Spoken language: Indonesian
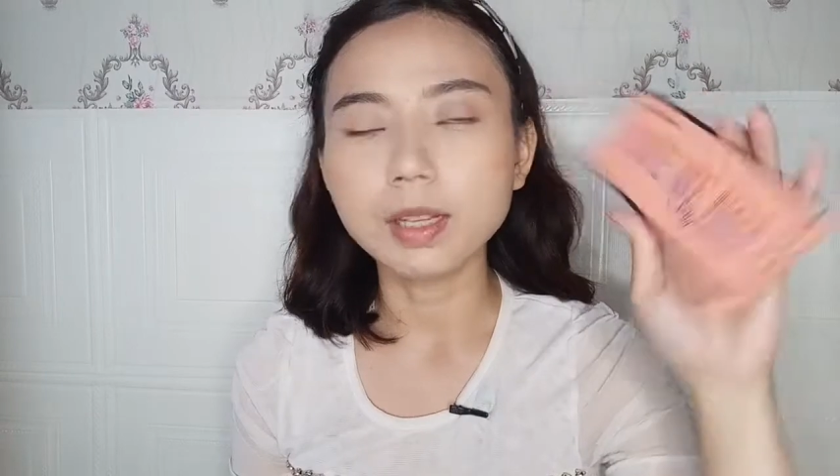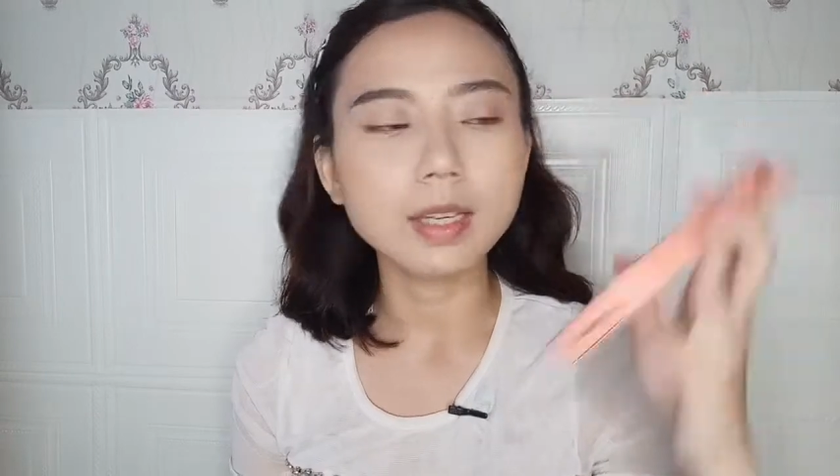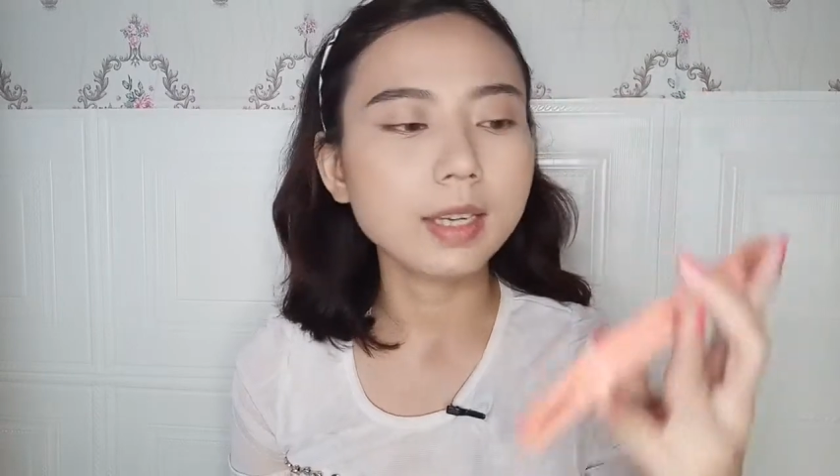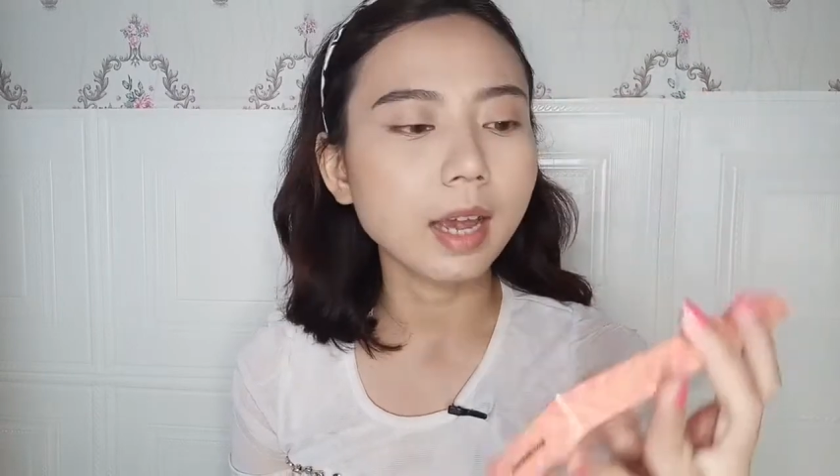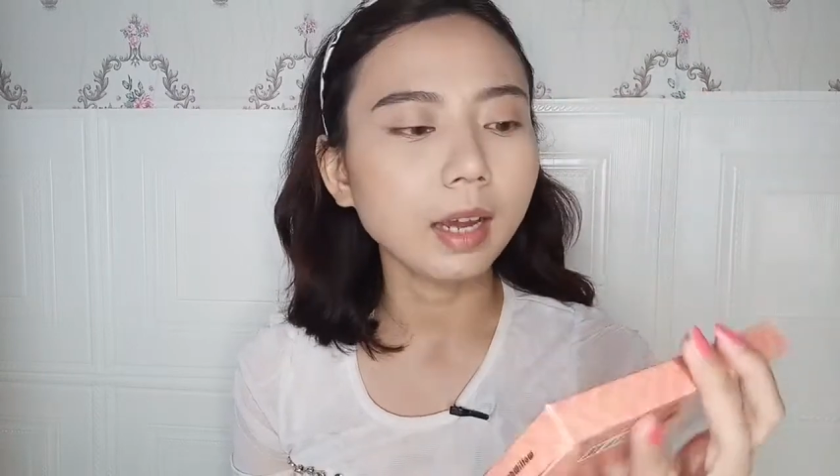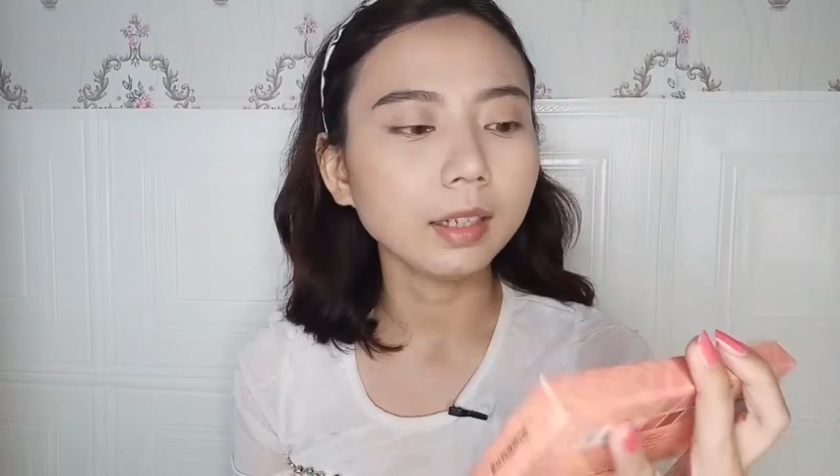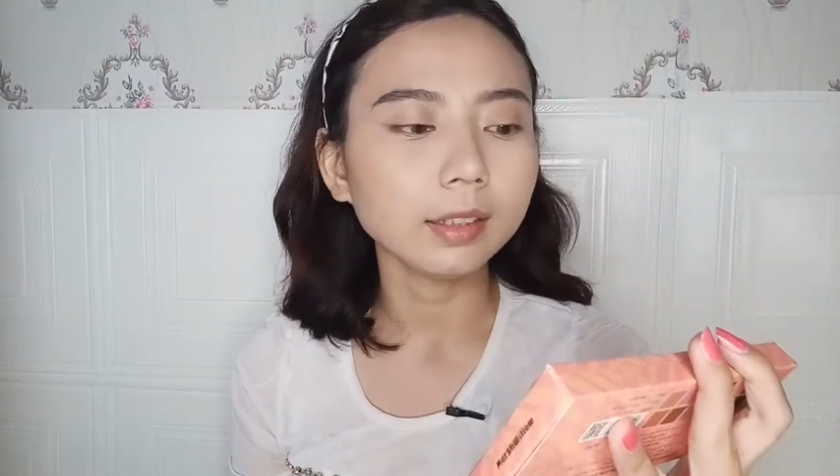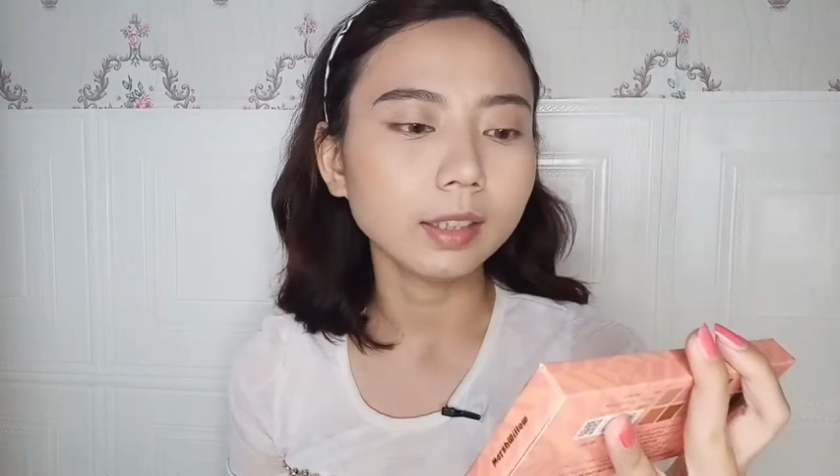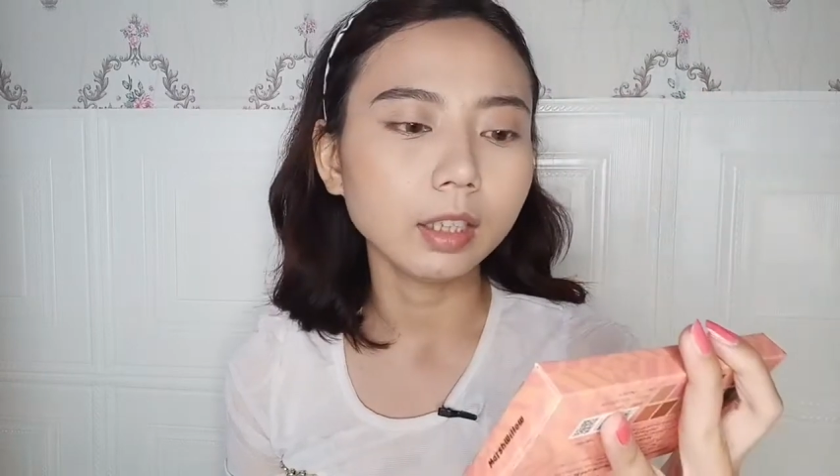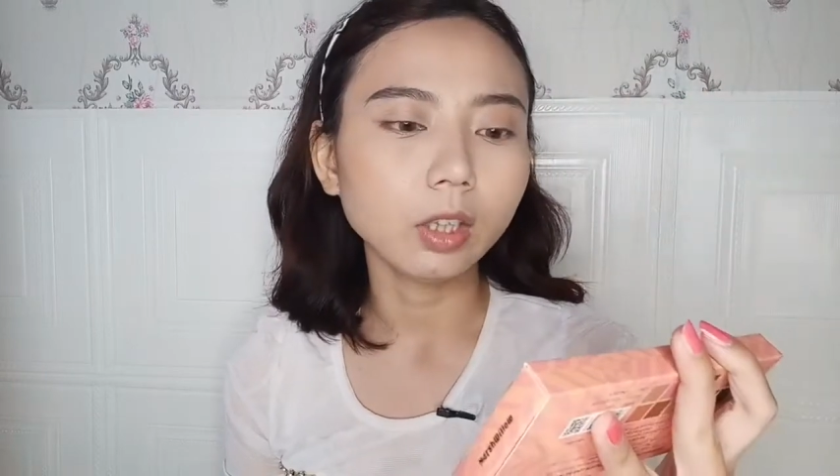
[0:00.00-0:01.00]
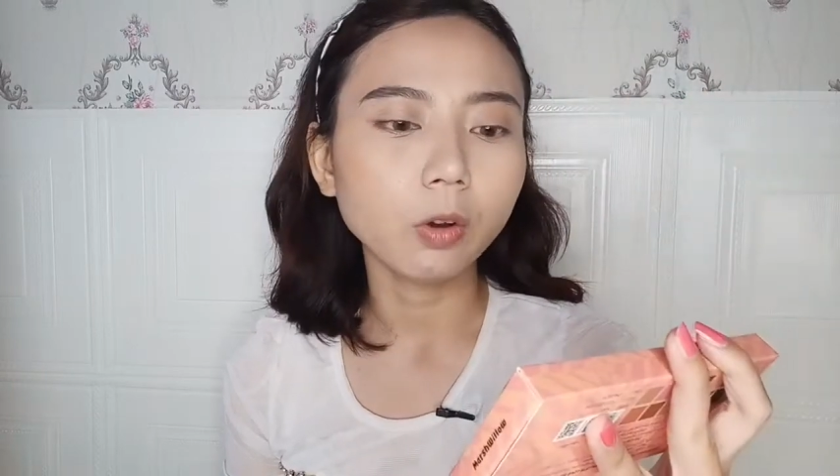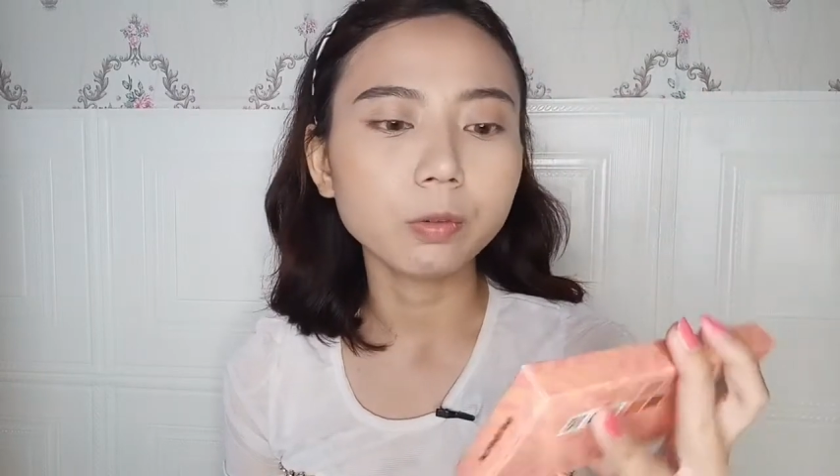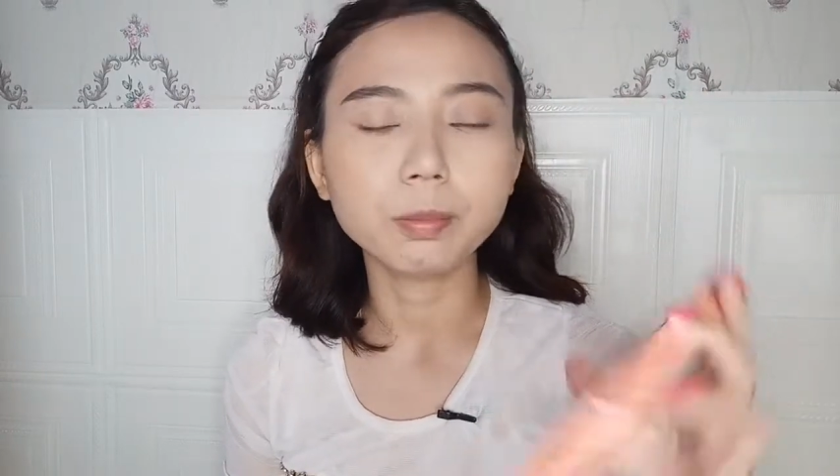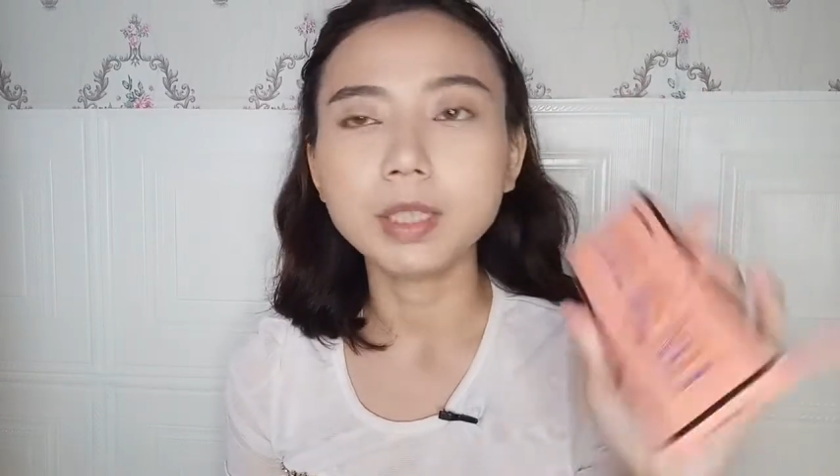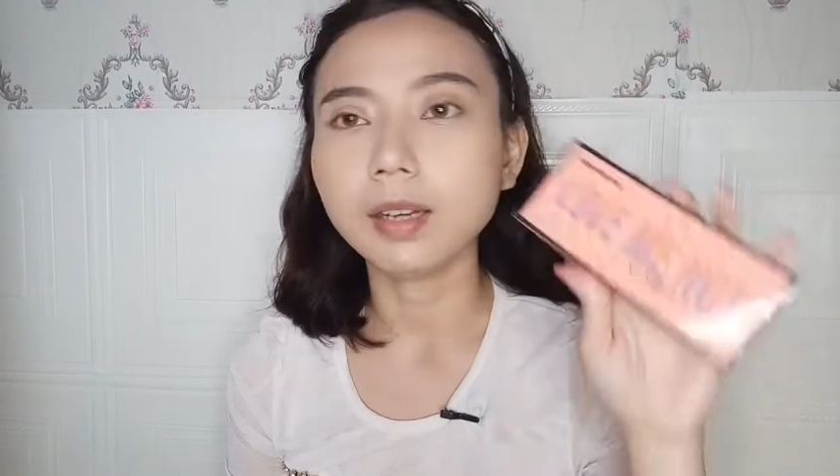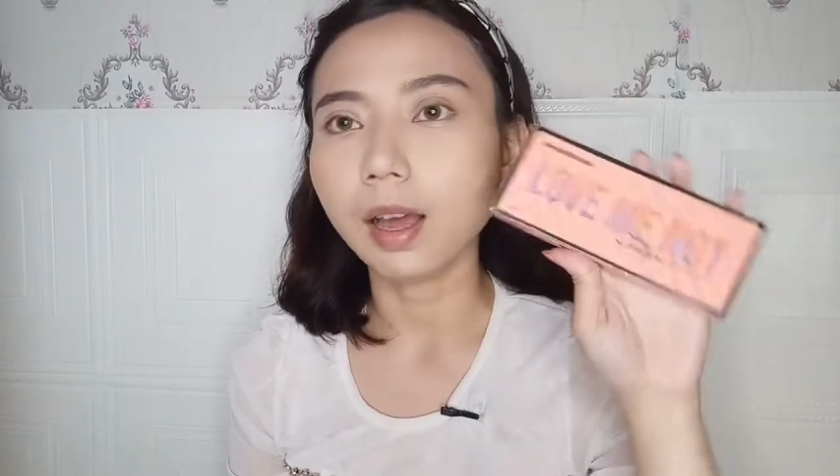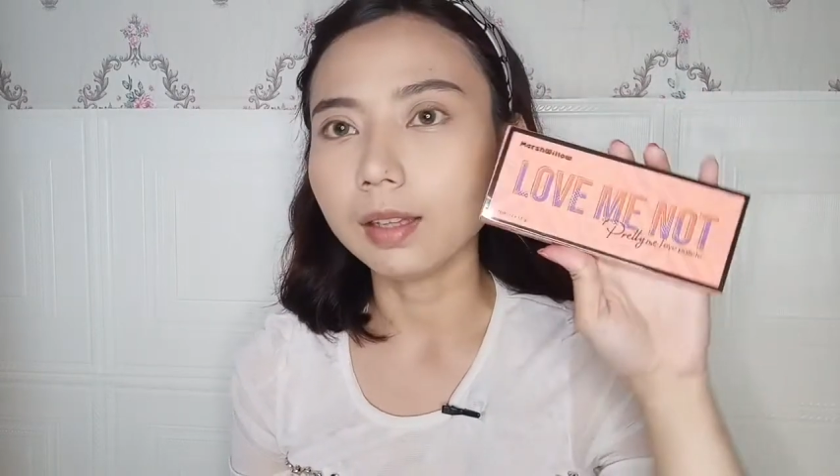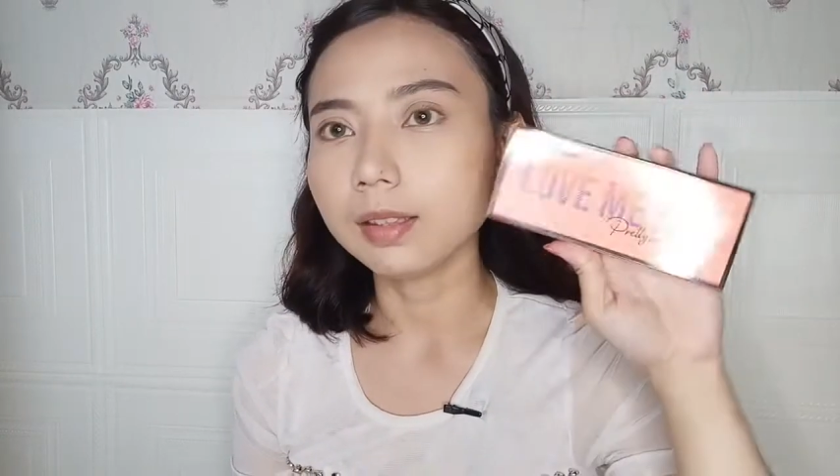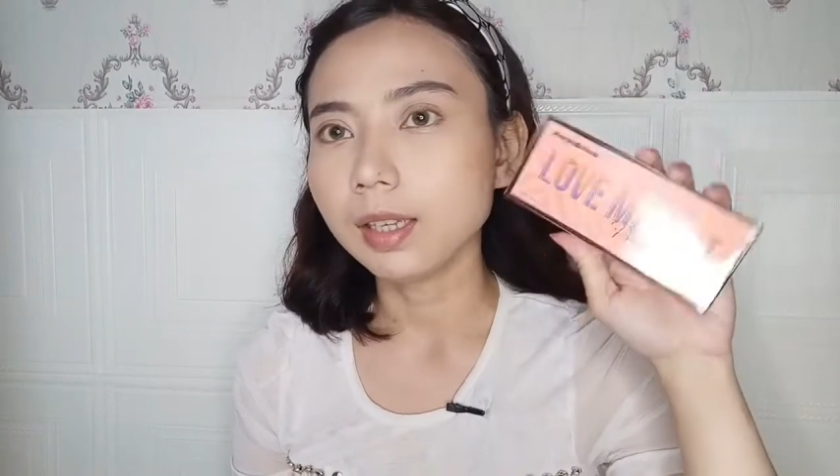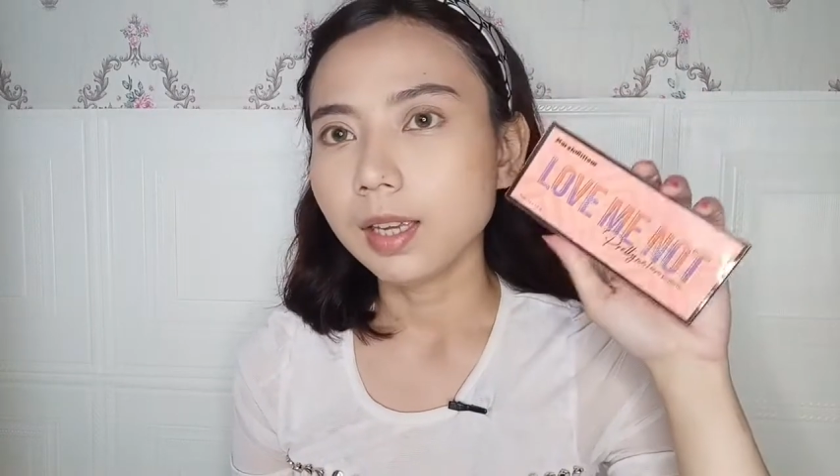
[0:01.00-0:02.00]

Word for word: yang uh, Love Me Not